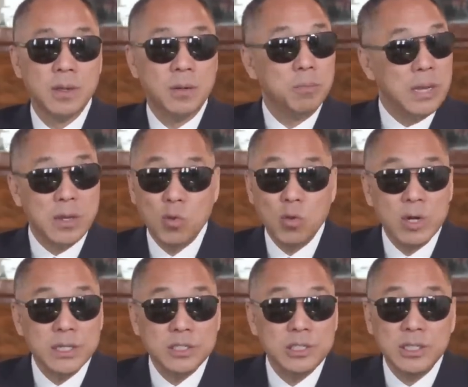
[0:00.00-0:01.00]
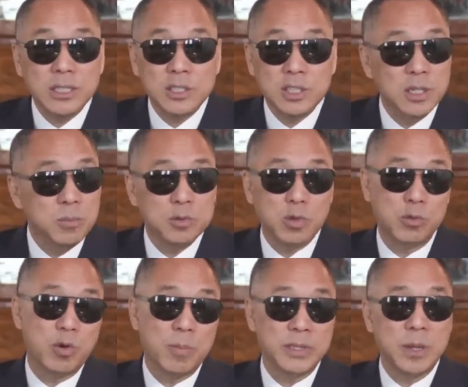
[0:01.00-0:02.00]
美国人今天听不懂
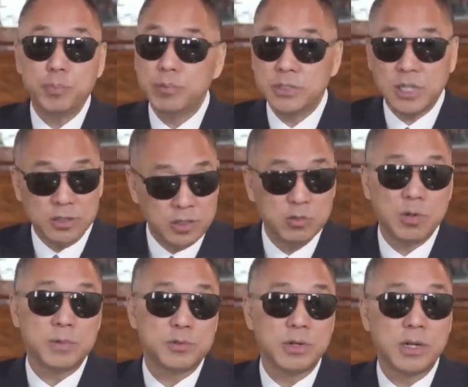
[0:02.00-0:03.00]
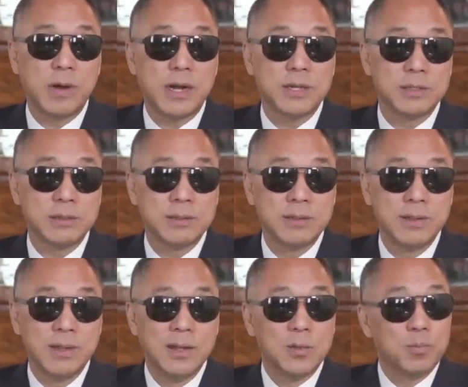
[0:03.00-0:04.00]
我们，也不想听我们说这个话，可能
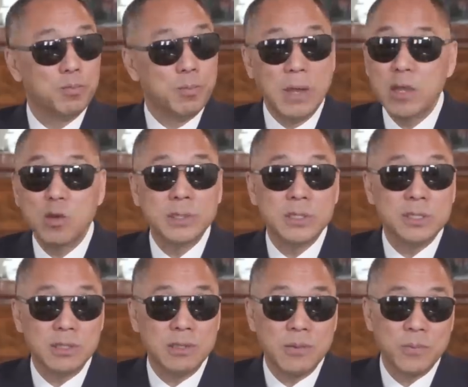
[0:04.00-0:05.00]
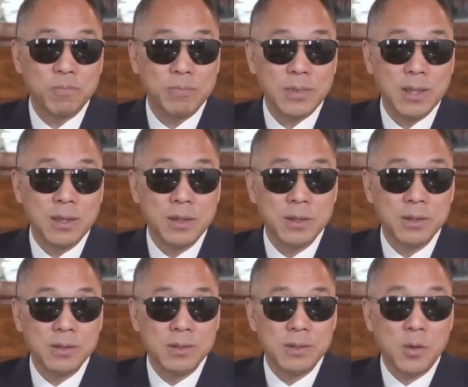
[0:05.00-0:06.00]
没有问题。
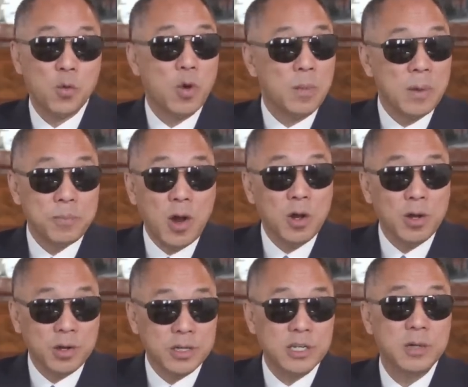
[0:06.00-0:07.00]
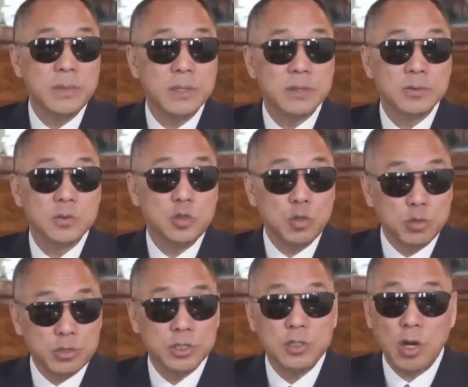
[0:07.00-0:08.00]
我们爆料革命就
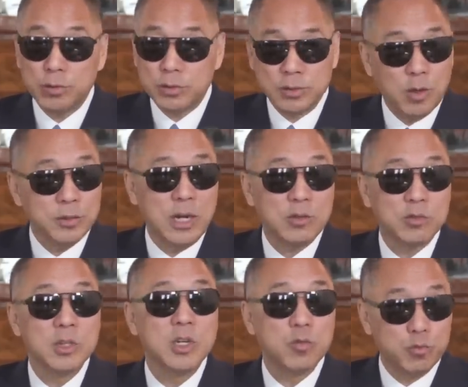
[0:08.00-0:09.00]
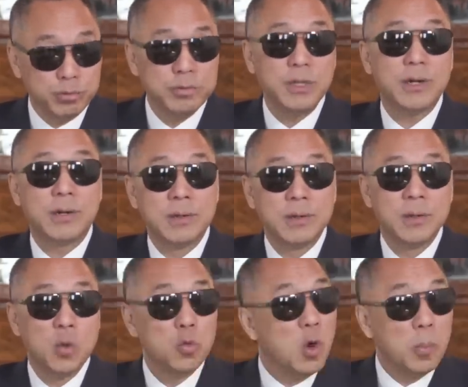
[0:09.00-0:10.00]
是道道家说那个无字儿，
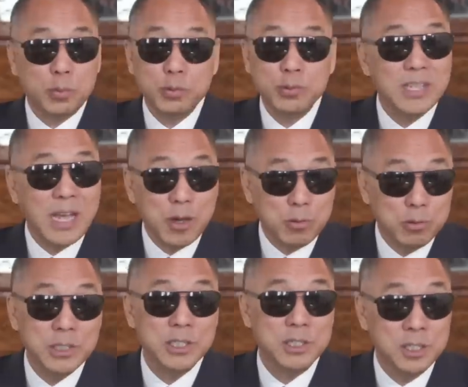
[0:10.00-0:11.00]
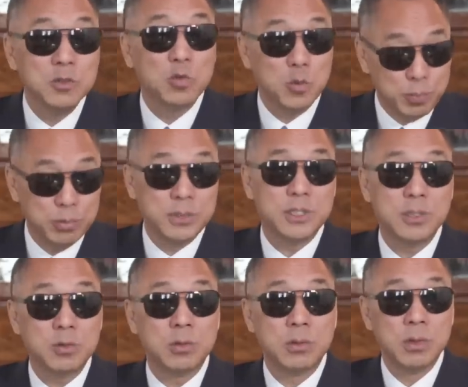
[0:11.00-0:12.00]
我不在乎你听懂不听
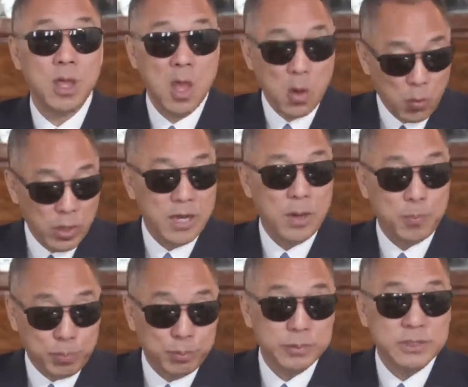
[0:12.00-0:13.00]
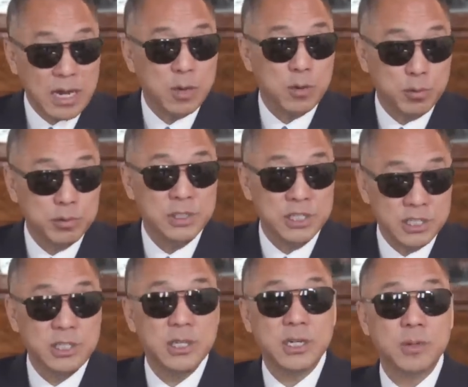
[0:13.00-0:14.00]
懂，我也不在乎你
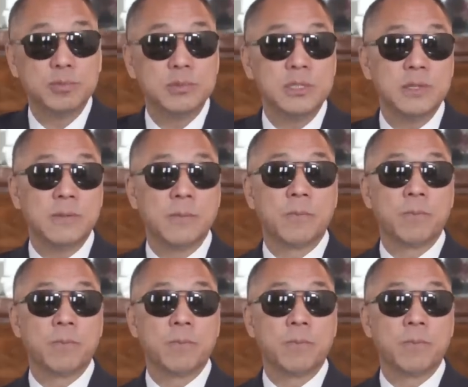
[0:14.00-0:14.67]
信和不信，